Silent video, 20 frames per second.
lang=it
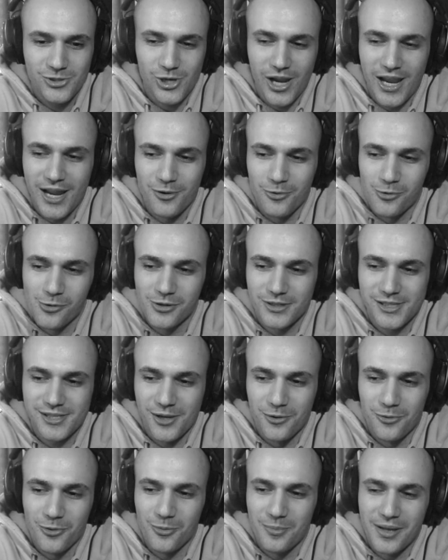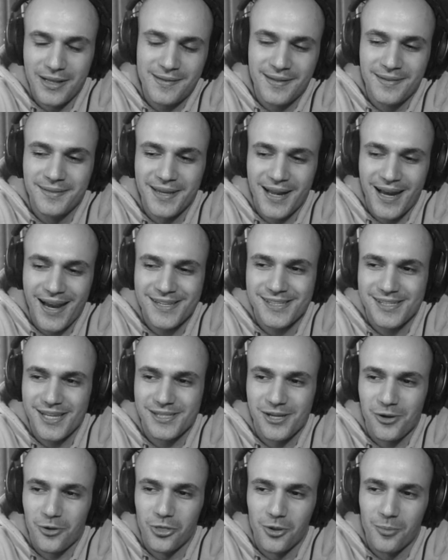Cioè, non, se non lo metti in TRS,
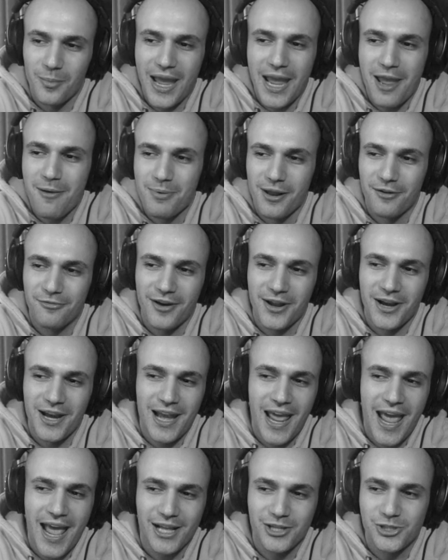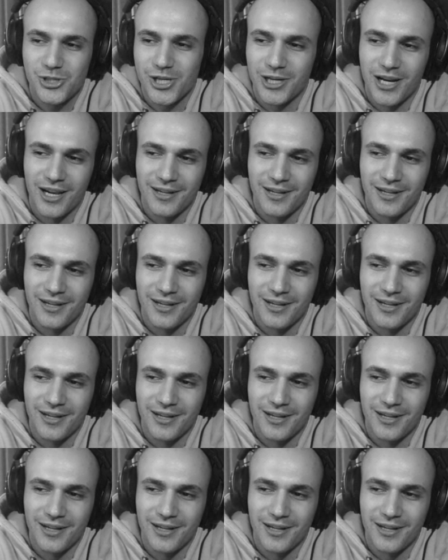secondo me è per fare leggi